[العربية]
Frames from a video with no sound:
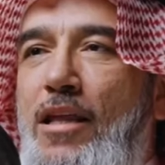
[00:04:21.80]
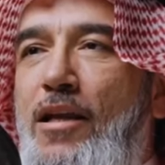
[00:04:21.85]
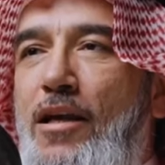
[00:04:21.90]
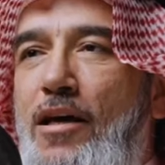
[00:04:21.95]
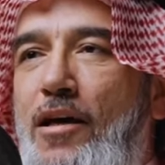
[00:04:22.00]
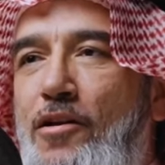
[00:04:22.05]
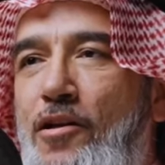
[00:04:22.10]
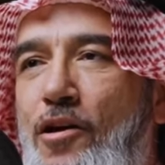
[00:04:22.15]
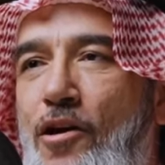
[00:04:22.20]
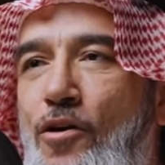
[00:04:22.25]
هذا
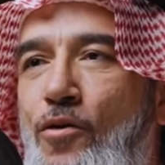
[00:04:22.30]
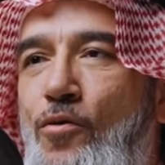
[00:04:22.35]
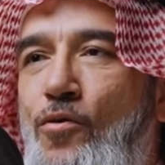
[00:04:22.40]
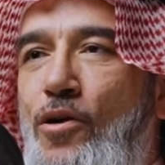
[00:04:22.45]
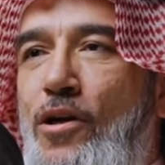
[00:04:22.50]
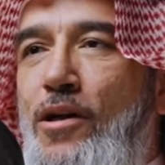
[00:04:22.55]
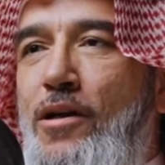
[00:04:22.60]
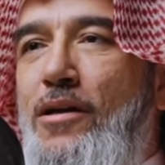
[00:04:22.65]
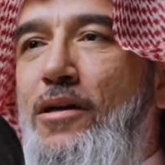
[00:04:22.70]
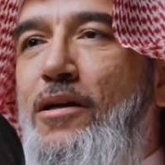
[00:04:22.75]
الخطا
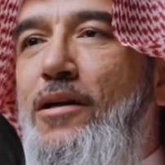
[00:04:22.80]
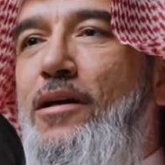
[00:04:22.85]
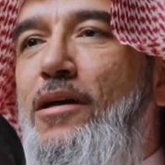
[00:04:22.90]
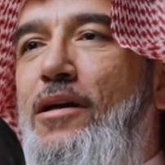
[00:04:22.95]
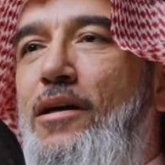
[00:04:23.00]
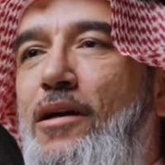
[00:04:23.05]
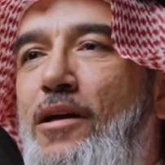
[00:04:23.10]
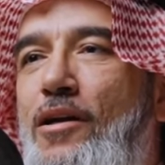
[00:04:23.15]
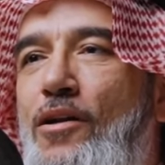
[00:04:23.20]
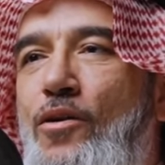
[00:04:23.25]
الاول آه.
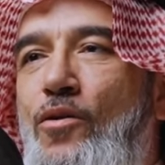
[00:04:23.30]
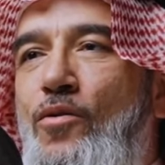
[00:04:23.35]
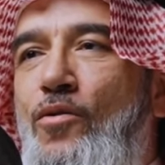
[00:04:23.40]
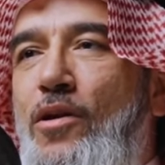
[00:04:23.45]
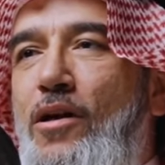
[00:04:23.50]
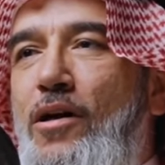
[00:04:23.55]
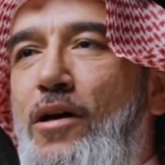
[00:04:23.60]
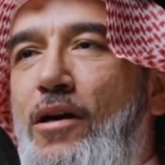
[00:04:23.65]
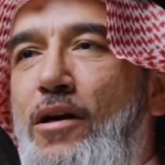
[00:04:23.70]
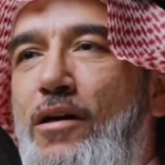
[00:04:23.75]
اللي هو
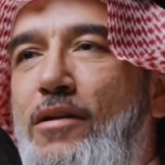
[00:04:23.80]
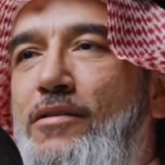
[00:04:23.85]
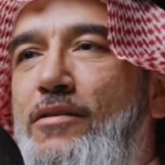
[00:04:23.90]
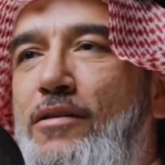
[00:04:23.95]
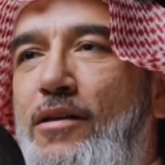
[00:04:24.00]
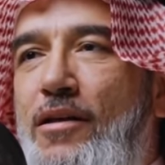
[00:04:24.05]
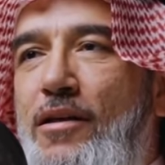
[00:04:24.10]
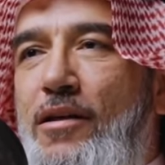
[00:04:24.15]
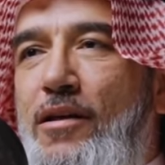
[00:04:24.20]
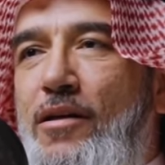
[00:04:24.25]
القرار
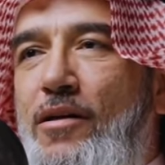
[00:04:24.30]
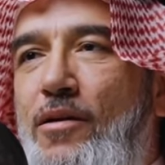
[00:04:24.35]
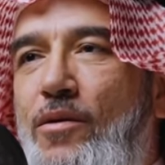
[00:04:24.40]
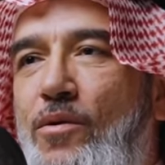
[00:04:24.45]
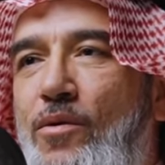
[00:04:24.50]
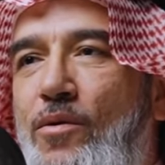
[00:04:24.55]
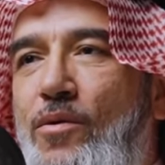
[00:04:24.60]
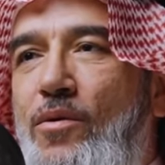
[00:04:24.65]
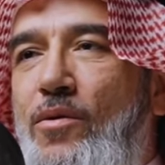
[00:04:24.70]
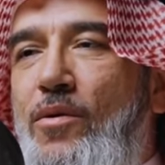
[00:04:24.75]
السريع
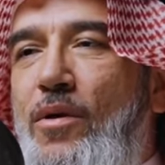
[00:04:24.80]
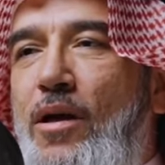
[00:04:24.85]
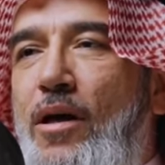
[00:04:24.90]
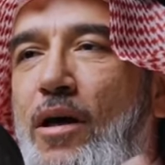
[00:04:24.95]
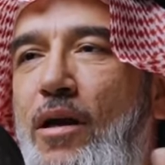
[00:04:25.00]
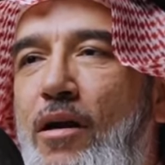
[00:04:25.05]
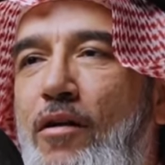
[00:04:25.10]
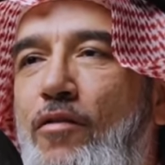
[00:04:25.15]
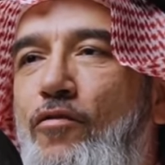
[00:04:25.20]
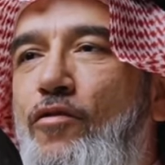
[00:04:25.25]
م.
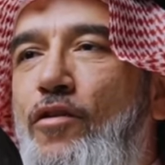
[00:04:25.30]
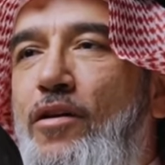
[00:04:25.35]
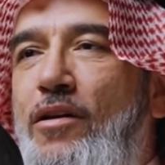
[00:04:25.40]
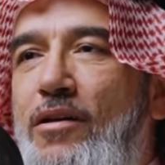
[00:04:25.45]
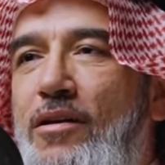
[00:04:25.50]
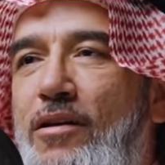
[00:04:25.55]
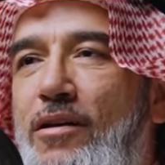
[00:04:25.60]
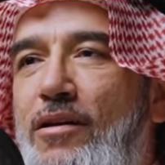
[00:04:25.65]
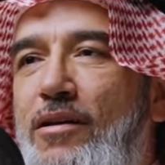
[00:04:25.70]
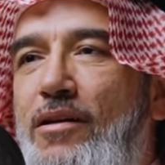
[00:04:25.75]
القرار
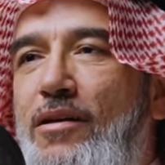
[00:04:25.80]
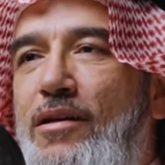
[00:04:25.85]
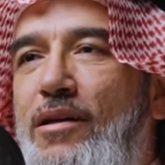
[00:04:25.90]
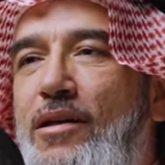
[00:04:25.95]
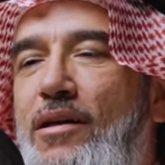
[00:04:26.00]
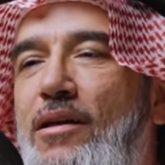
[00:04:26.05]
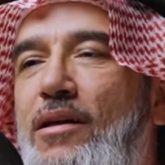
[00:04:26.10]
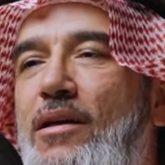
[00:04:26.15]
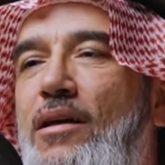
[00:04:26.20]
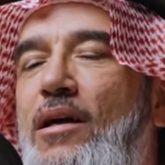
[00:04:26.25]
الفردي
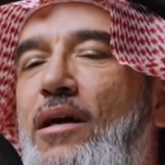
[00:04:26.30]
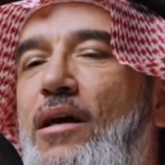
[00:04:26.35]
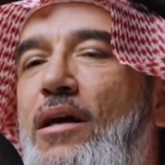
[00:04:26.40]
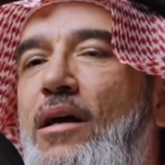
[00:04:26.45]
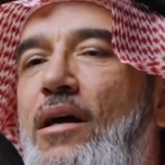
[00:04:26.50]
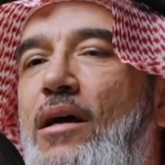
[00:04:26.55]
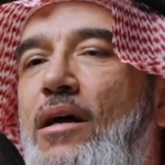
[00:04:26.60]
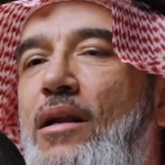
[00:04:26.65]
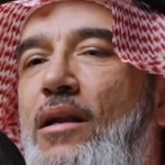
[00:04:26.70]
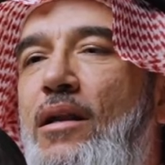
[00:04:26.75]
م.
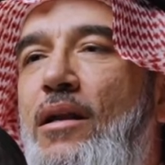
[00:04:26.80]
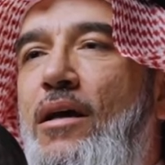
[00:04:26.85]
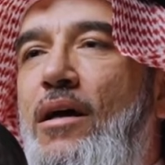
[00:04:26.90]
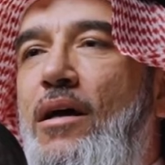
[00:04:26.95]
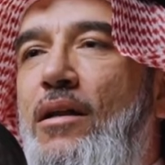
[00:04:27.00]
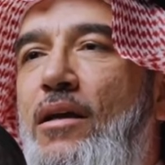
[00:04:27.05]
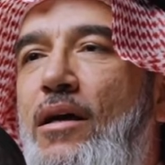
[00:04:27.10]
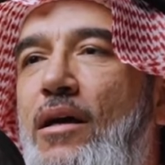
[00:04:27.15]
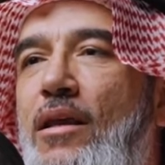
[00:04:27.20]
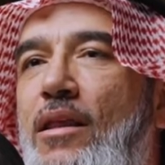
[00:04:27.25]

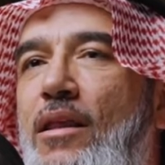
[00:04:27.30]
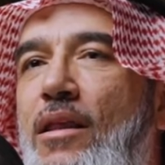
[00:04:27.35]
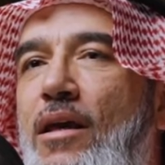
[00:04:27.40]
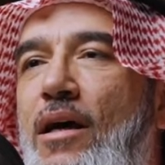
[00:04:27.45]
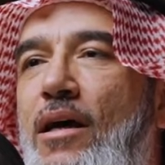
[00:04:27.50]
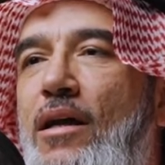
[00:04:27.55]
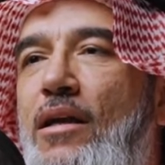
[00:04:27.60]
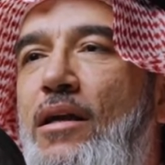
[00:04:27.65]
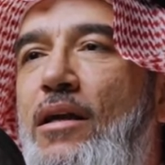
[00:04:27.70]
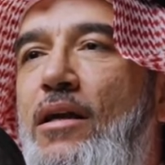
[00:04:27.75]
الخطا
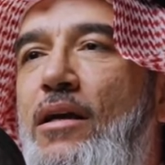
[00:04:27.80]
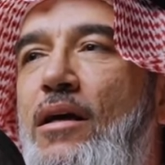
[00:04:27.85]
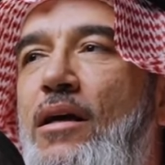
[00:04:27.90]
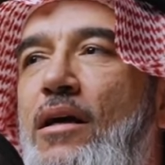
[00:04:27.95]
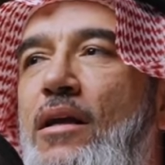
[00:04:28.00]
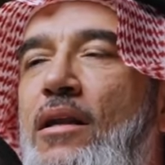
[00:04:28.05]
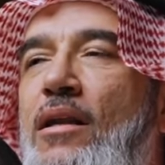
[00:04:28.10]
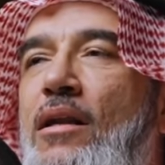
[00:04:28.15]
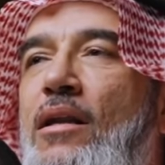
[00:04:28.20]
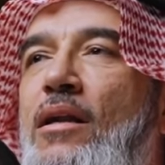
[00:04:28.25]
الثاني
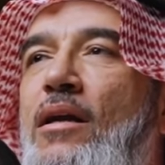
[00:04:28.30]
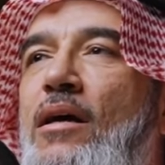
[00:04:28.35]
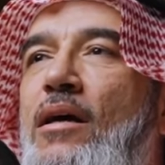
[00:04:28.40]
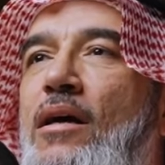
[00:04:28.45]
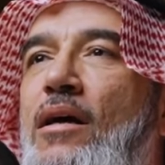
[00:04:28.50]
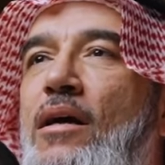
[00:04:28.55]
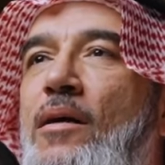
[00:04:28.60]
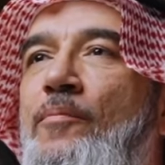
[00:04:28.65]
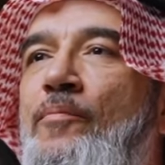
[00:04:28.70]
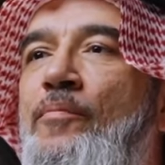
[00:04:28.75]

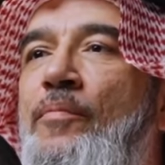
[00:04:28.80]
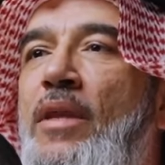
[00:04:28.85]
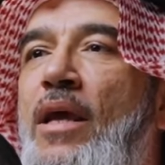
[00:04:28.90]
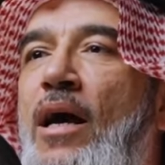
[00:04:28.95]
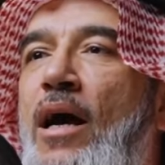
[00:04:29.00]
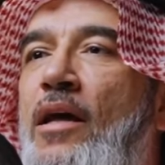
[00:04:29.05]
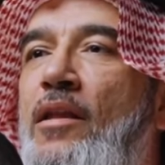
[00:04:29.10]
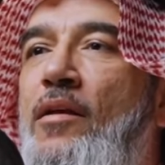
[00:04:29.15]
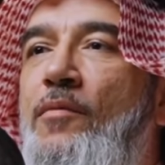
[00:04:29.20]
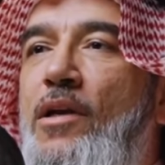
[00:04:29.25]

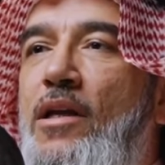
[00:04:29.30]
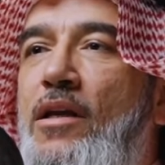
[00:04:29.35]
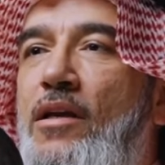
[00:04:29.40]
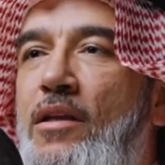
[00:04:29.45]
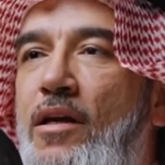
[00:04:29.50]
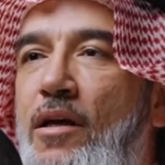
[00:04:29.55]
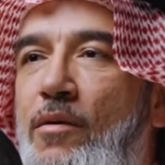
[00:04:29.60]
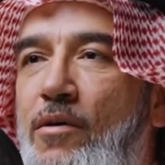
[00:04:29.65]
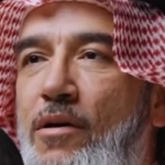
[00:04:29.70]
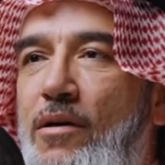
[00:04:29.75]
عدم
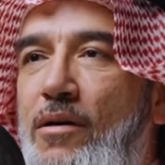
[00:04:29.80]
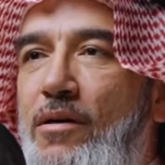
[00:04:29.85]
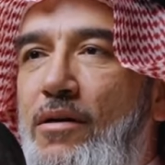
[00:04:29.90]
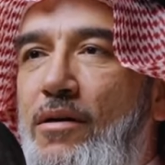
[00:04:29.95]
الكتابه